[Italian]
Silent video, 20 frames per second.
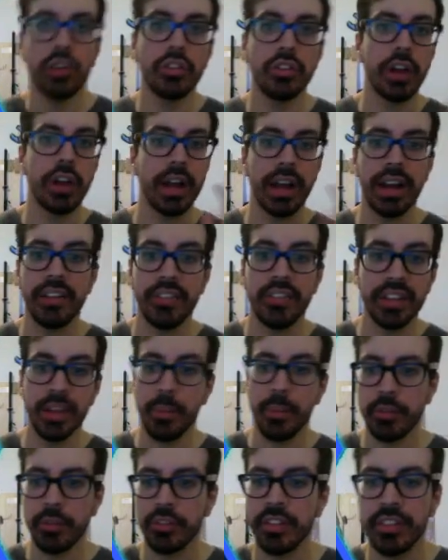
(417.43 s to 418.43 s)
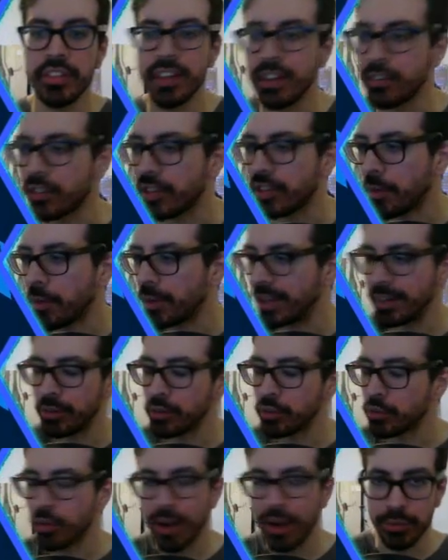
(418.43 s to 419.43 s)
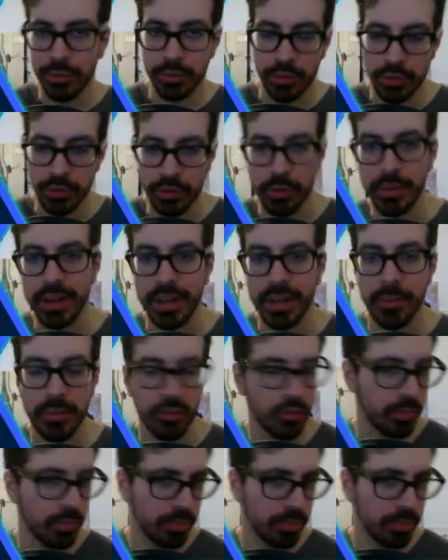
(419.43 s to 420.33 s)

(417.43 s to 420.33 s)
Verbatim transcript: raga, nel frattempo mi sono distratto, stavo guardando Dottor House, non so perché mi sono